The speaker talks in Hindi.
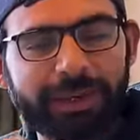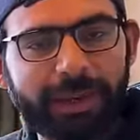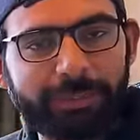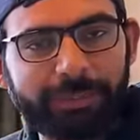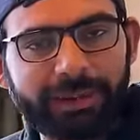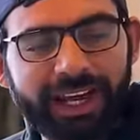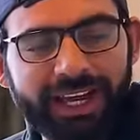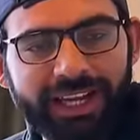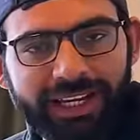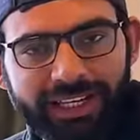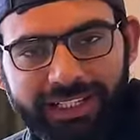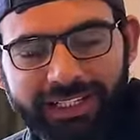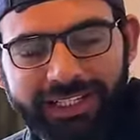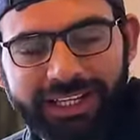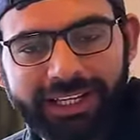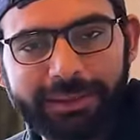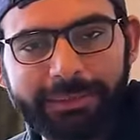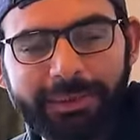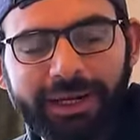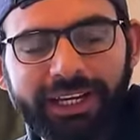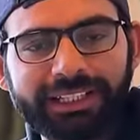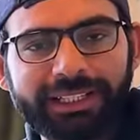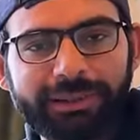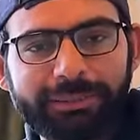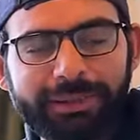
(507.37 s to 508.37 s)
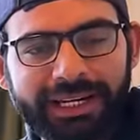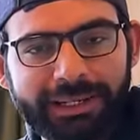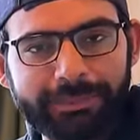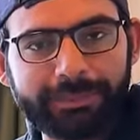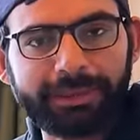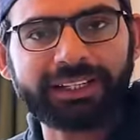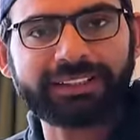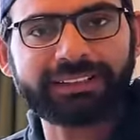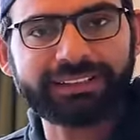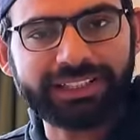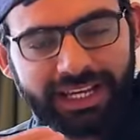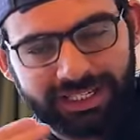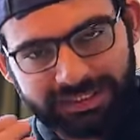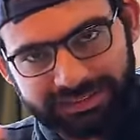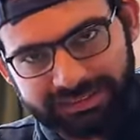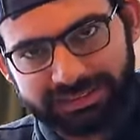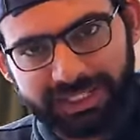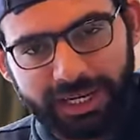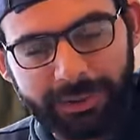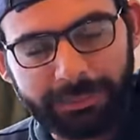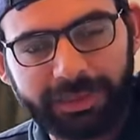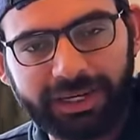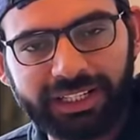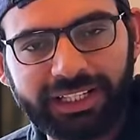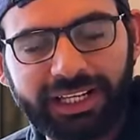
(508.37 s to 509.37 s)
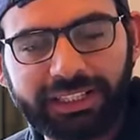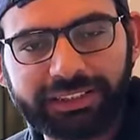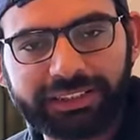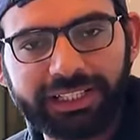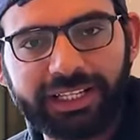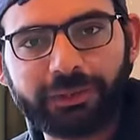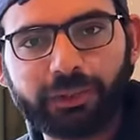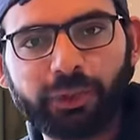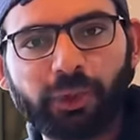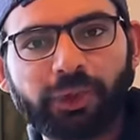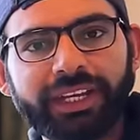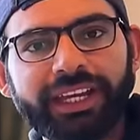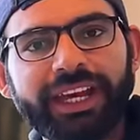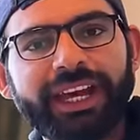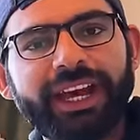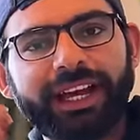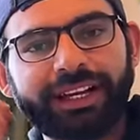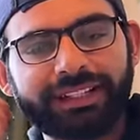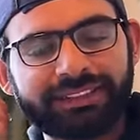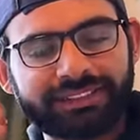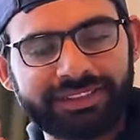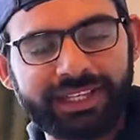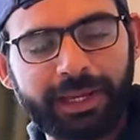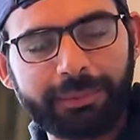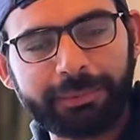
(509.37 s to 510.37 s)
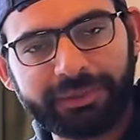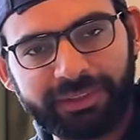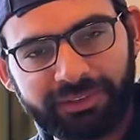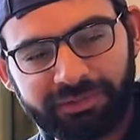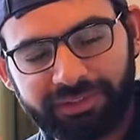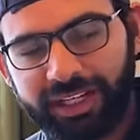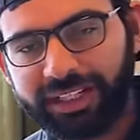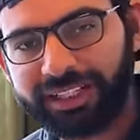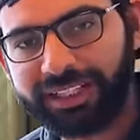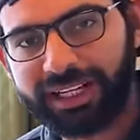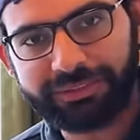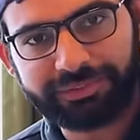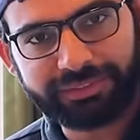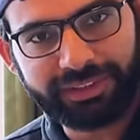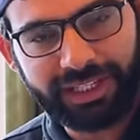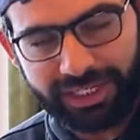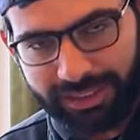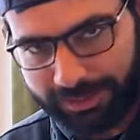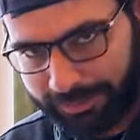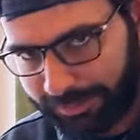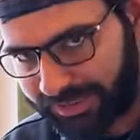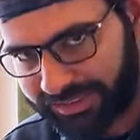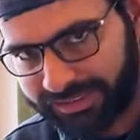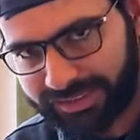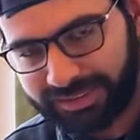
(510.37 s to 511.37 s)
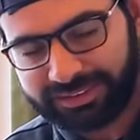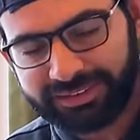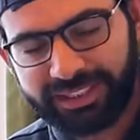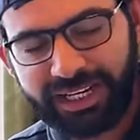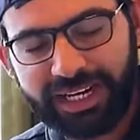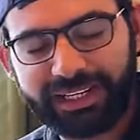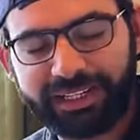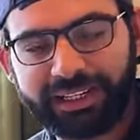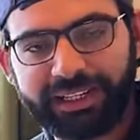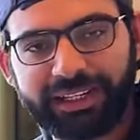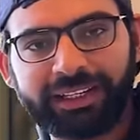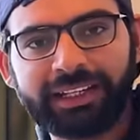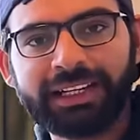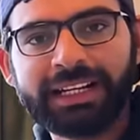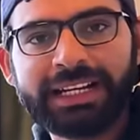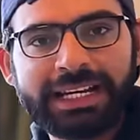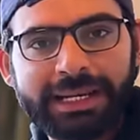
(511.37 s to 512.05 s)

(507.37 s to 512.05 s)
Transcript: में अप्लाई करने के बाद हमारे पास नेक्स्ट स्टेप आ जाता है जो कि है एक्सेप्ट वन ऑफ द एडमिशन लेटर